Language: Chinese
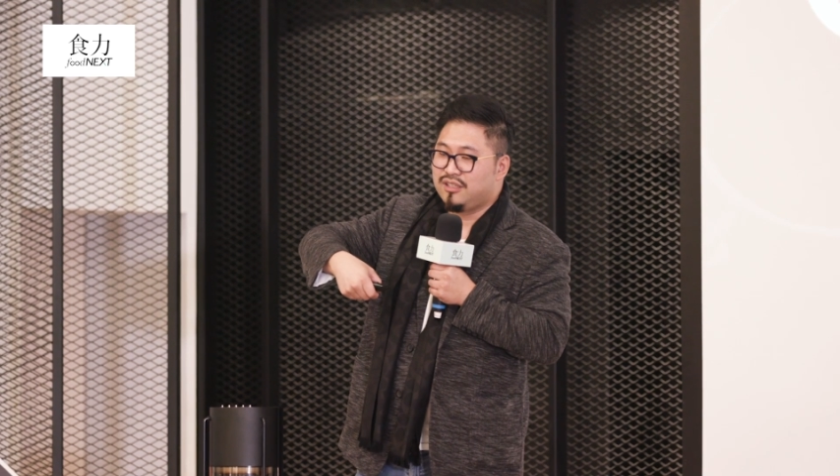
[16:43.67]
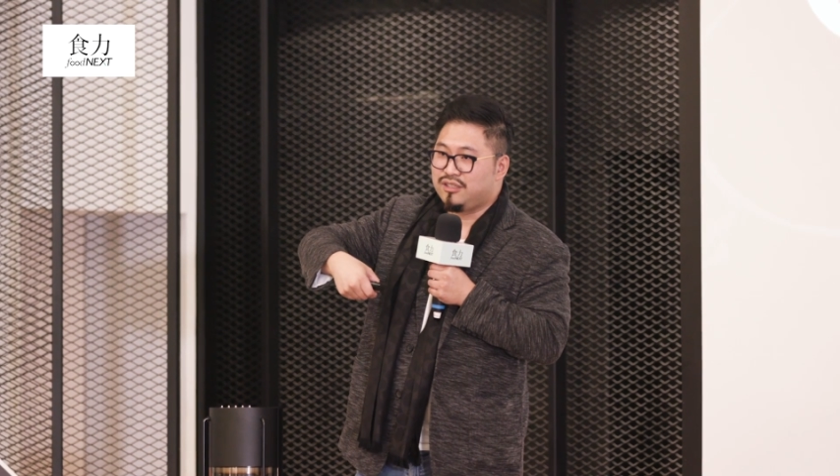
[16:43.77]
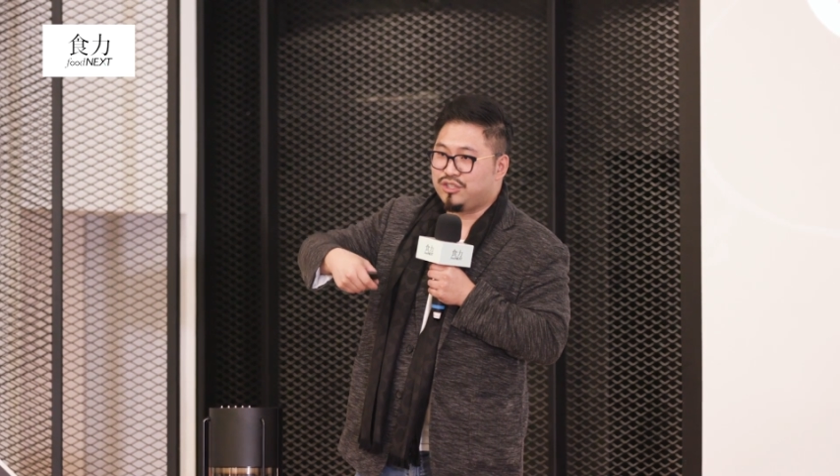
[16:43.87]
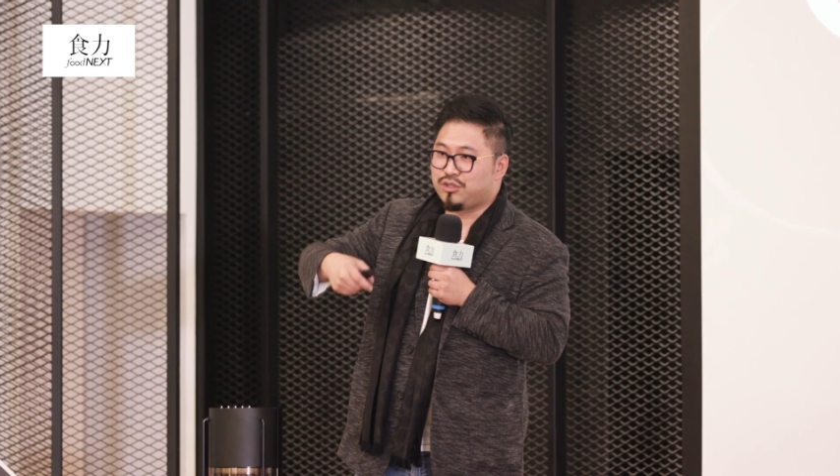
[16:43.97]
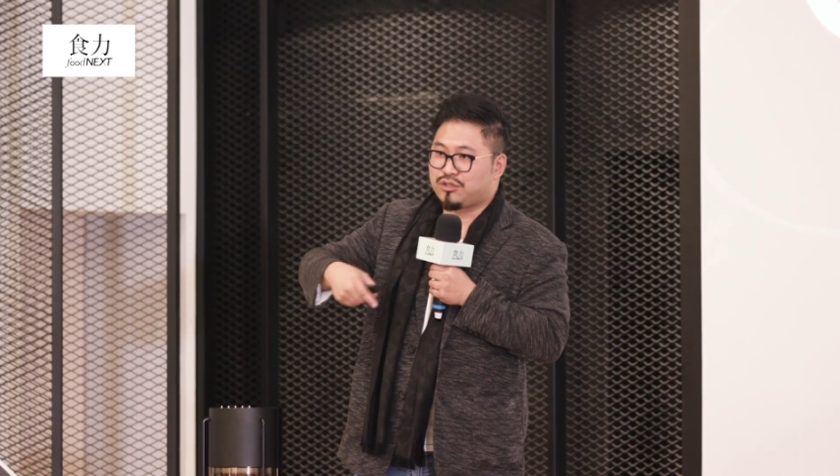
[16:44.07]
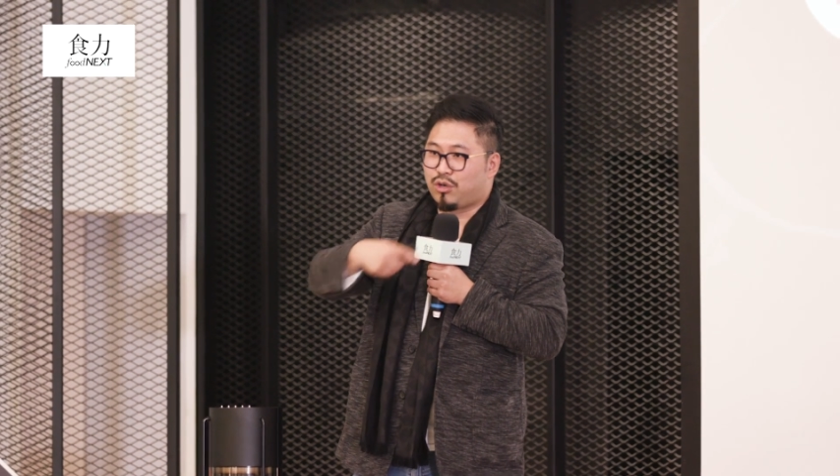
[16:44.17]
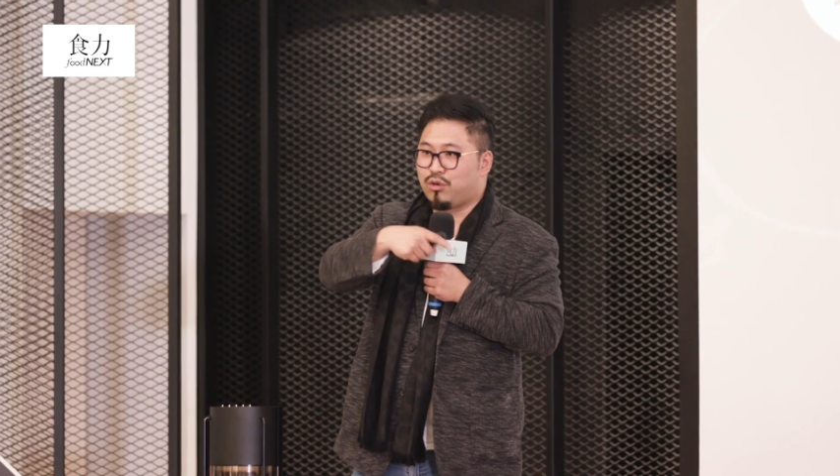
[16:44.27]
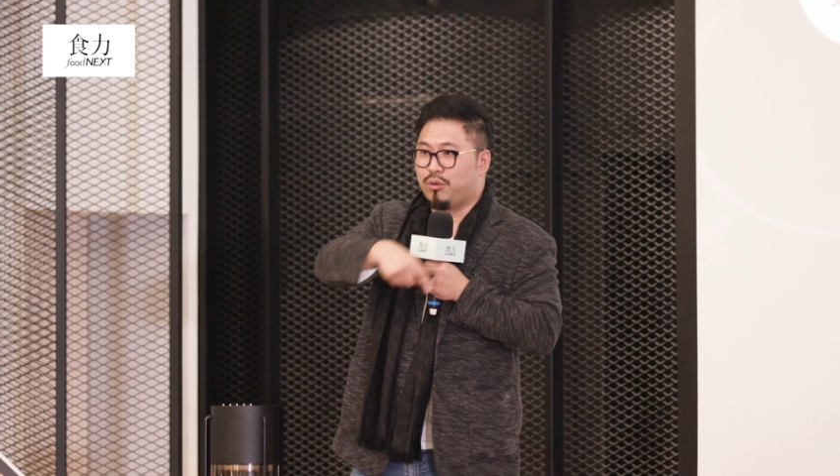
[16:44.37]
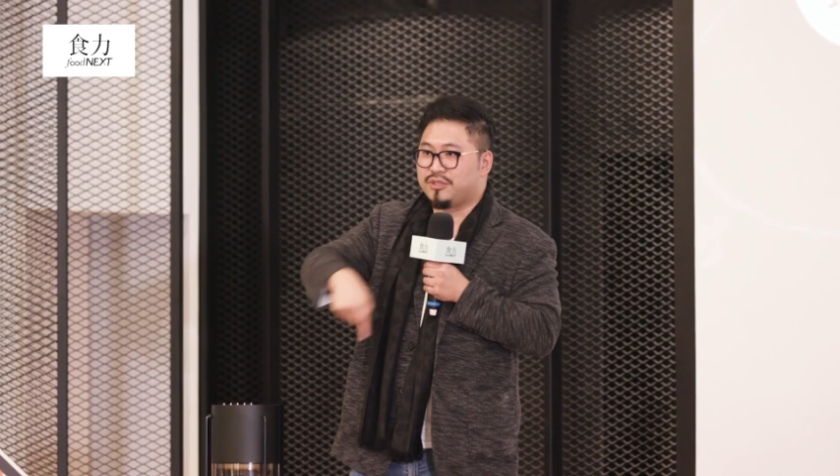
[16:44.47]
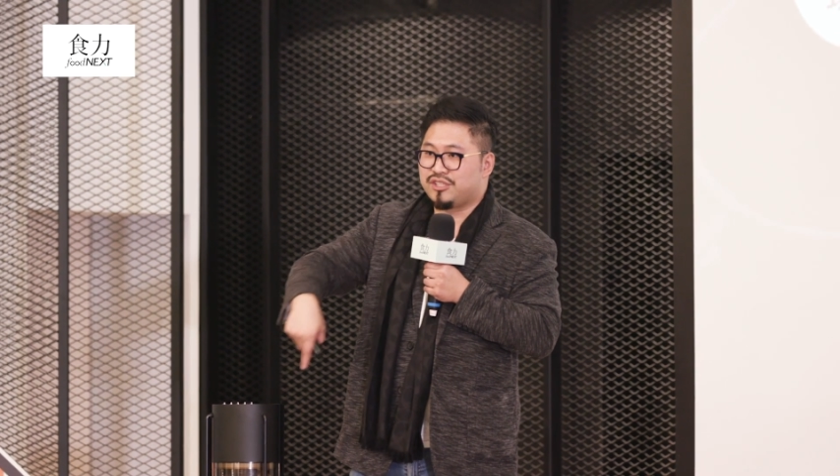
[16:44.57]
你就透
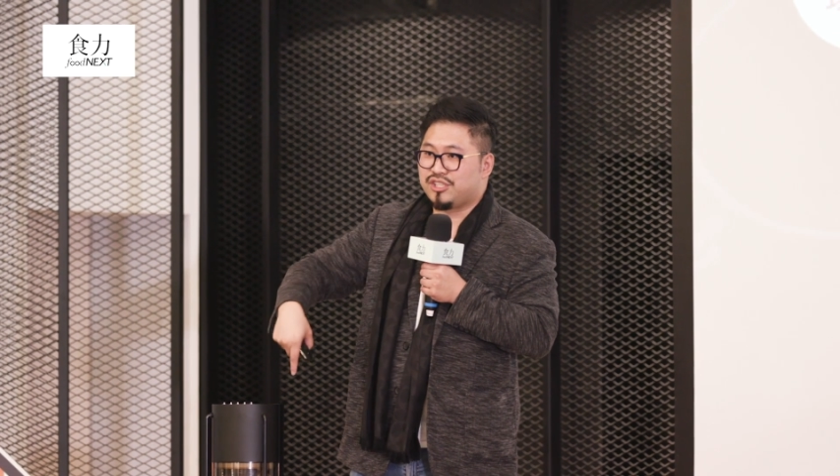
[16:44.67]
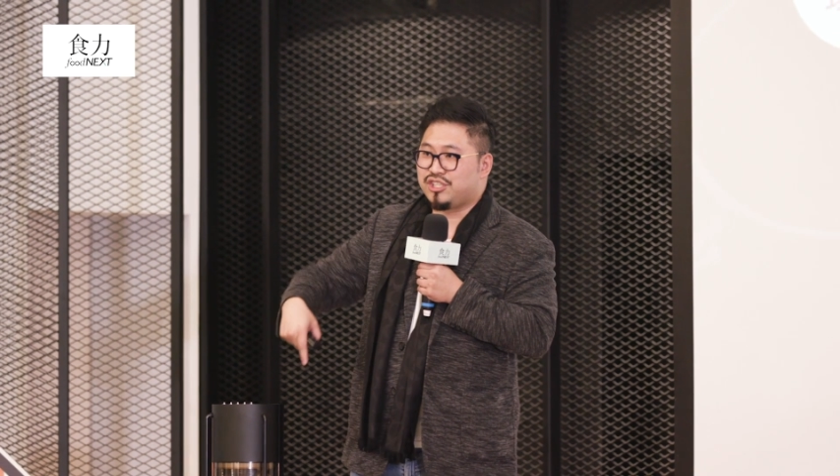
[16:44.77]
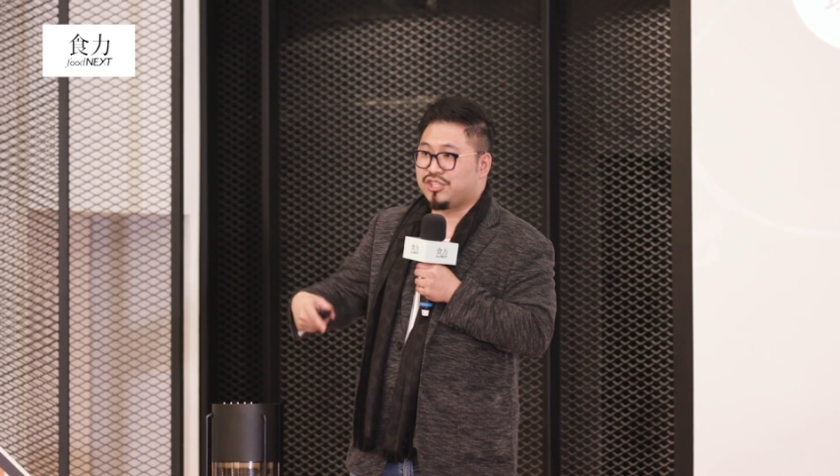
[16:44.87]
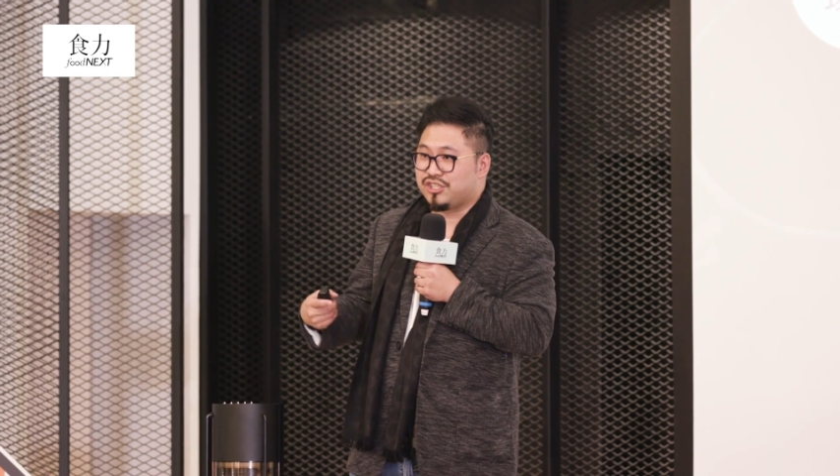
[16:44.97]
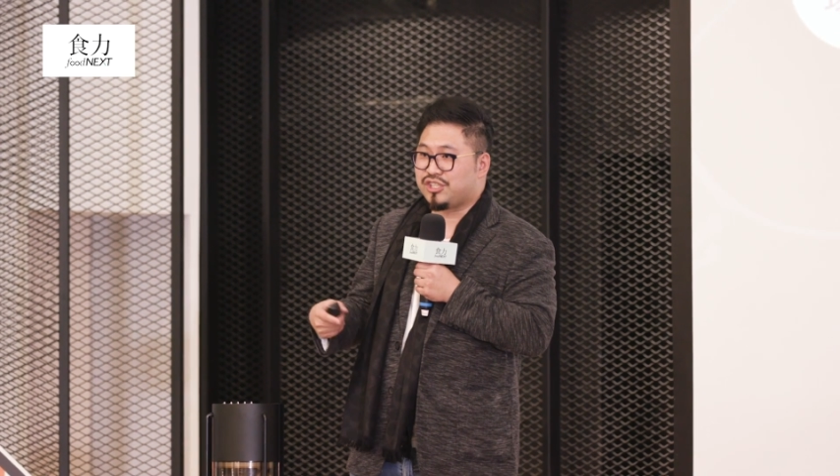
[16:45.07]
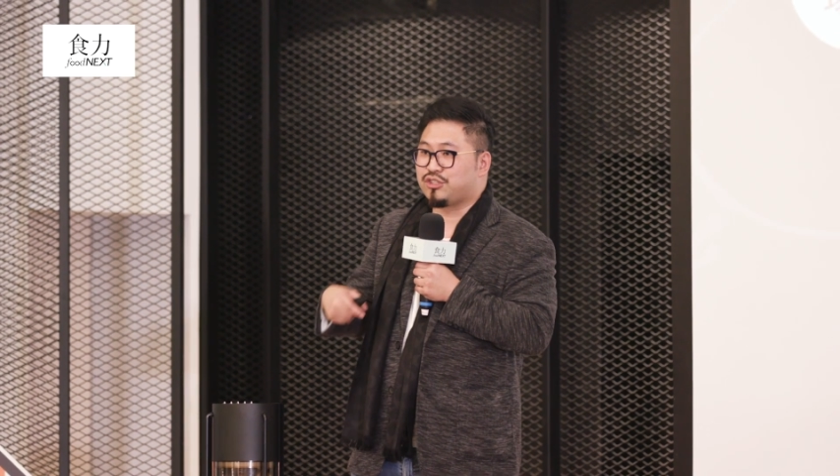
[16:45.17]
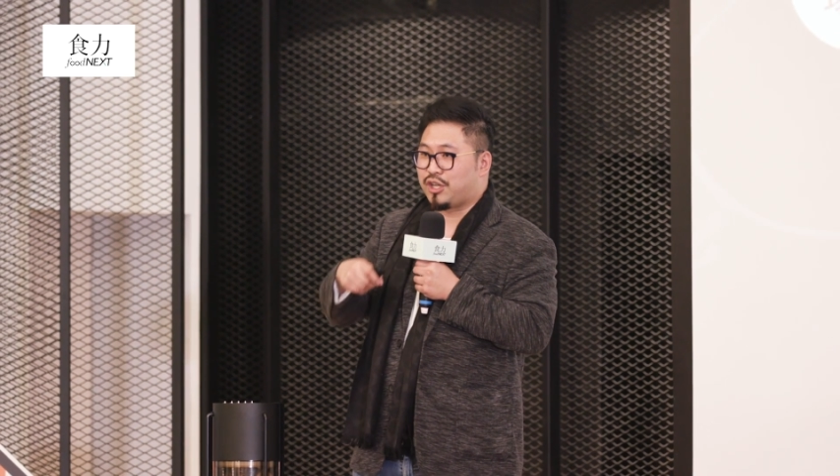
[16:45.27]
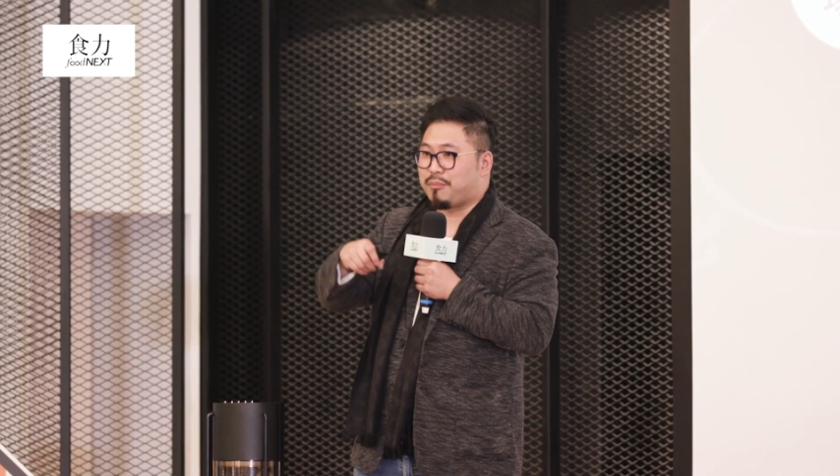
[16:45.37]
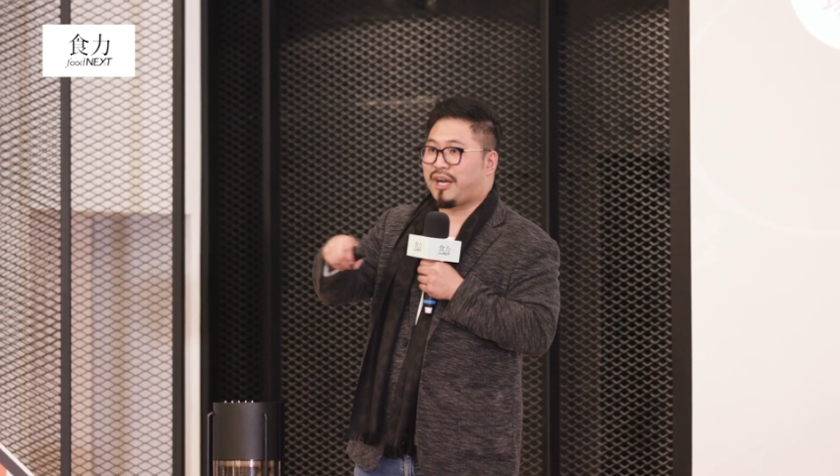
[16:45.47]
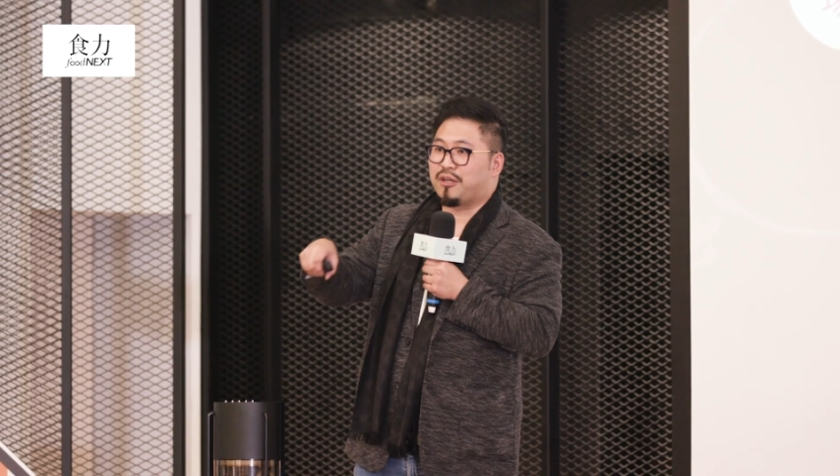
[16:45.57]
过我们的机器直接就
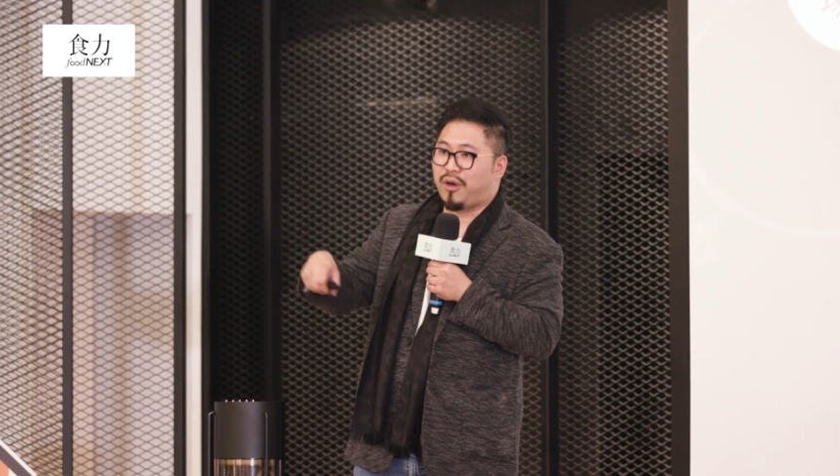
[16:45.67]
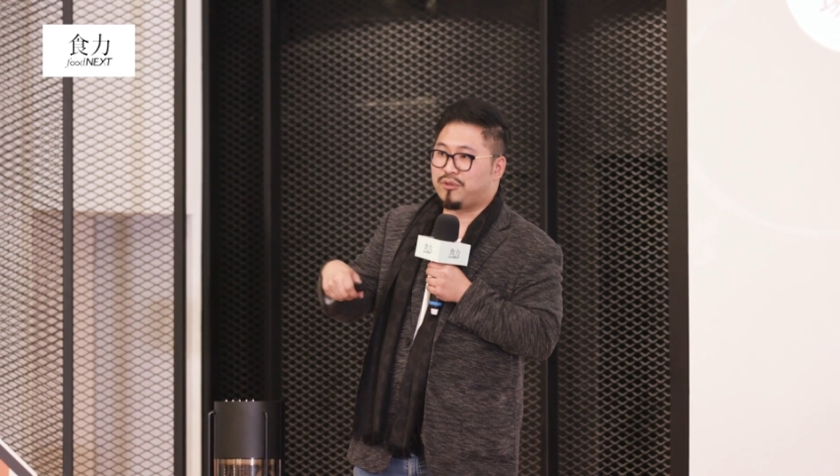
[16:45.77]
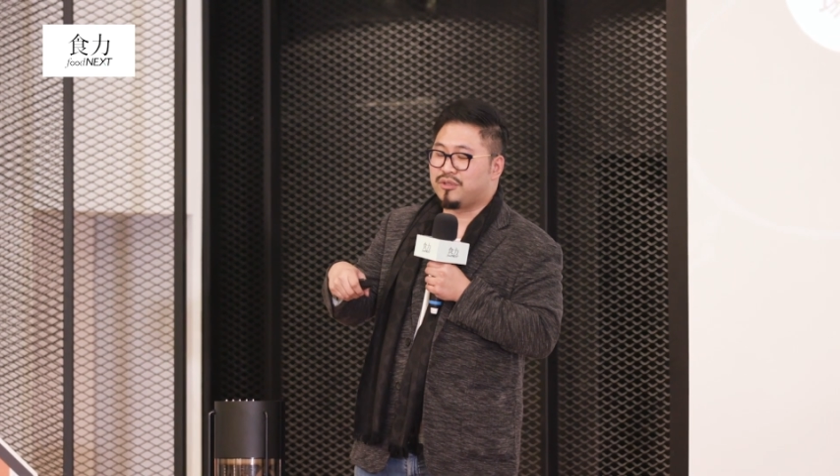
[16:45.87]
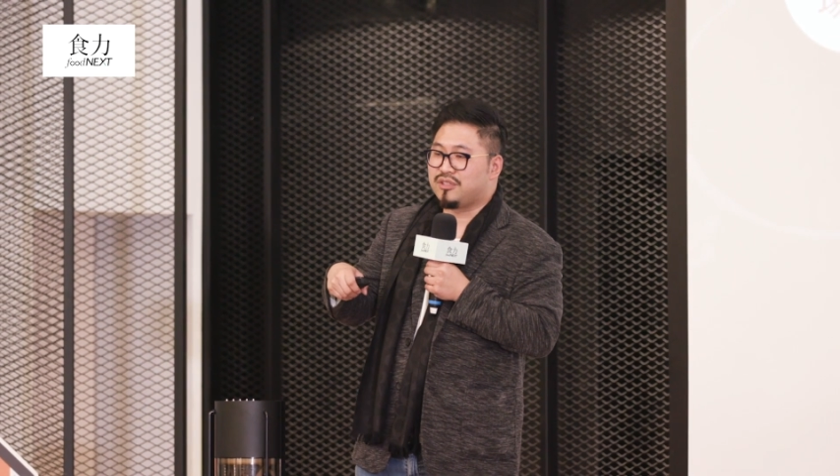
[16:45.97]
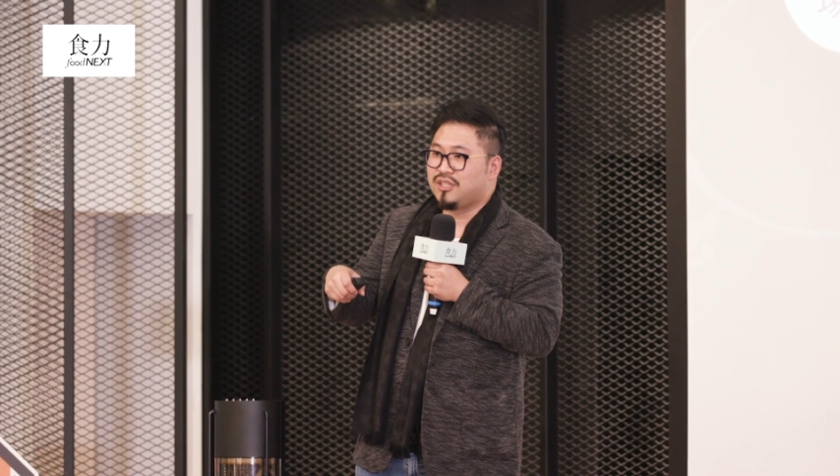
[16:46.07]
可以帮你还原。